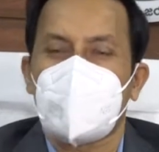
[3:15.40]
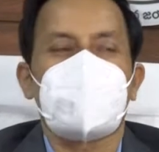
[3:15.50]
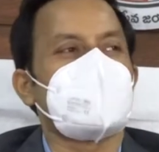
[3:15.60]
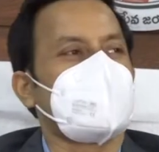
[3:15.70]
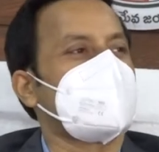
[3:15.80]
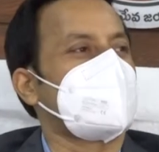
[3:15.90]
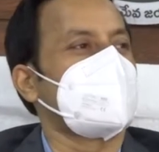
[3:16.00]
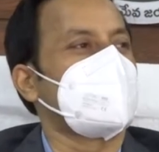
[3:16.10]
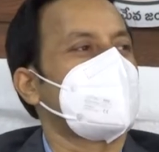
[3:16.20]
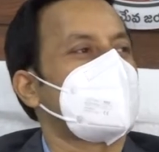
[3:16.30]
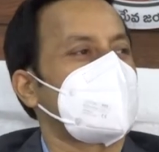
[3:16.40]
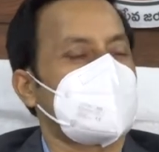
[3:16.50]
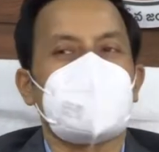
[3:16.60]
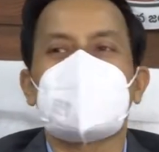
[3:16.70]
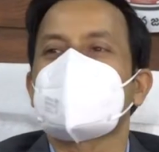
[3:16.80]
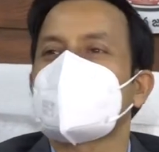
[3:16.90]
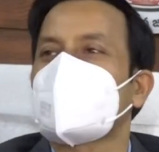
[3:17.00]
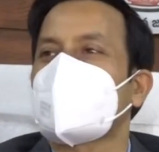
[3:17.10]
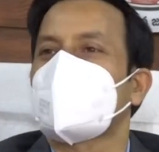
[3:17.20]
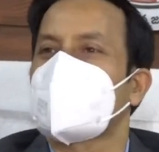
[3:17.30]
ఆపర్చునిటీ సో ఇటువంటి
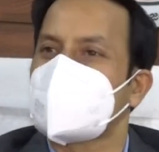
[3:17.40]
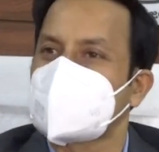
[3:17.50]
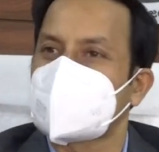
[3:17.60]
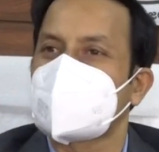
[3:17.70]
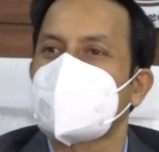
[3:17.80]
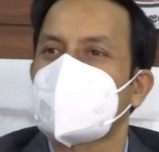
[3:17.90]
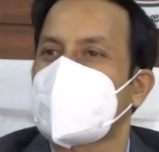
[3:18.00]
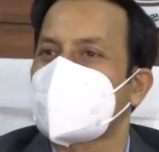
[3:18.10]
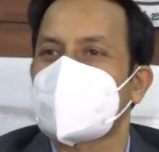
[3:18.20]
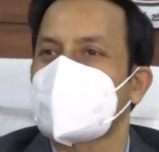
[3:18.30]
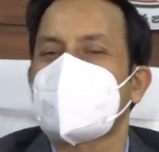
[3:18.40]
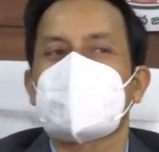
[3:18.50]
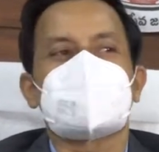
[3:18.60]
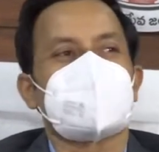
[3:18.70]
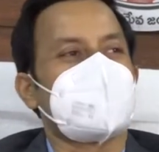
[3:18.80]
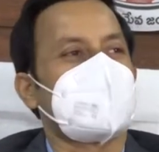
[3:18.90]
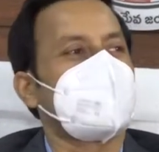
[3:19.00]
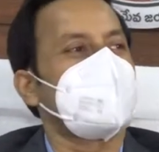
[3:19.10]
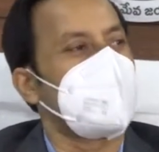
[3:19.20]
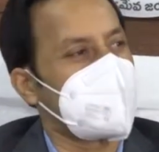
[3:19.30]
జిల్లాలో పని చేయడం కూడా అందరికీ అవకాశం
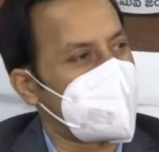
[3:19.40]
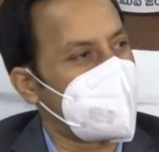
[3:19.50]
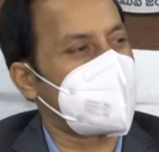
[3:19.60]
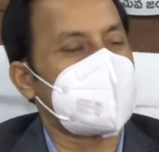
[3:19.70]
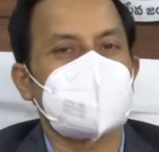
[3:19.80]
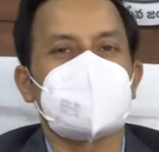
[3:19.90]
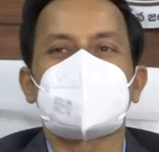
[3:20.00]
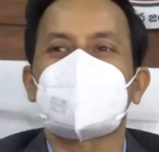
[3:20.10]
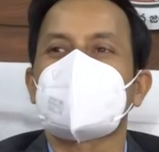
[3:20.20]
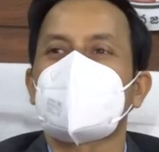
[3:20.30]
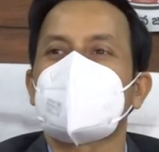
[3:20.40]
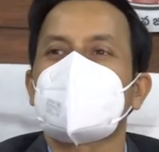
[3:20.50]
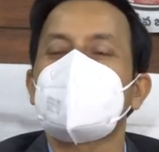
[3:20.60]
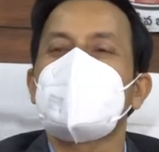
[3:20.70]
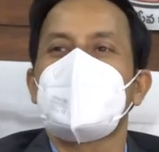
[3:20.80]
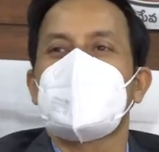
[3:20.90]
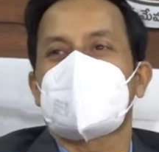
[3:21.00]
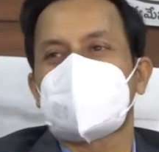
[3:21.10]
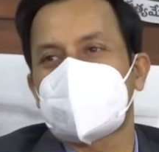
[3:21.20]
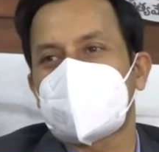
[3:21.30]
రాదు నాకు అవకాశం వచ్చేది కాబట్టి
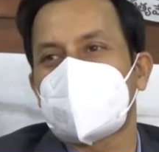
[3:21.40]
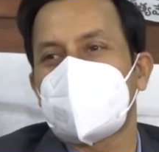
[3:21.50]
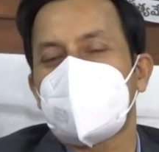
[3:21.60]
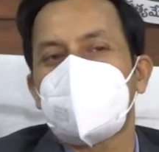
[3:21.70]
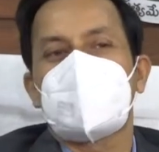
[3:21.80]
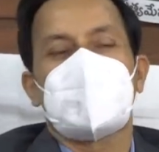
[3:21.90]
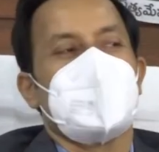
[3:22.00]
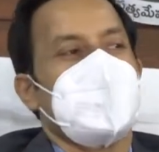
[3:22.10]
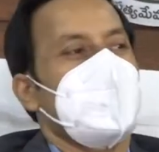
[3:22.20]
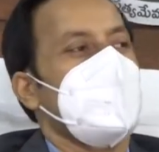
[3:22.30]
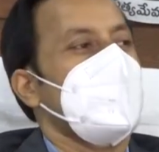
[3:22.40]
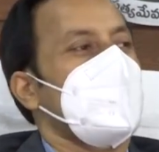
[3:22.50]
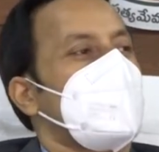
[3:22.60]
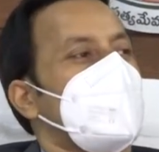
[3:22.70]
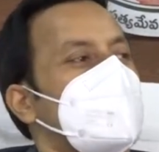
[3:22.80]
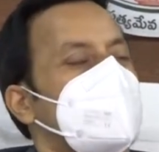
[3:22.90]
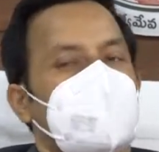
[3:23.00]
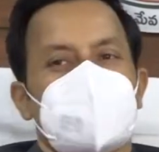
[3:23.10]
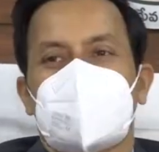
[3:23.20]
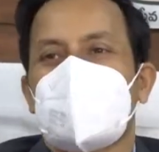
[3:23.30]
ఖచ్చితంగా
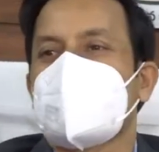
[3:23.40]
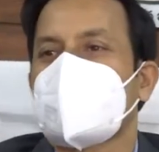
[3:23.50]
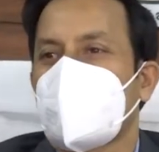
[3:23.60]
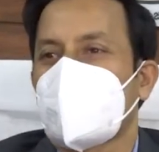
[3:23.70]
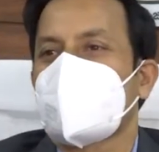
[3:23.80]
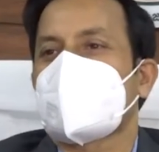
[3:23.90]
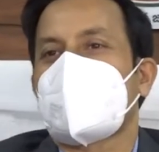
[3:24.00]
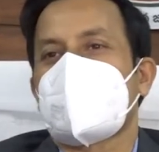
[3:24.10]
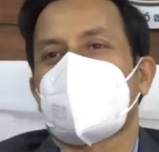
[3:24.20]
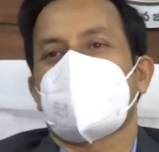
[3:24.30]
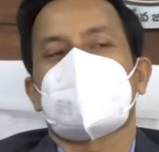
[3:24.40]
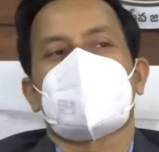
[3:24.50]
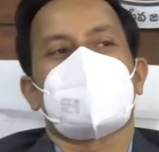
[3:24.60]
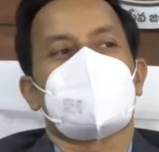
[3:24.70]
సోషల్ అండ్ ఎకానమిక్ లైఫ్ ఆఫ్ ద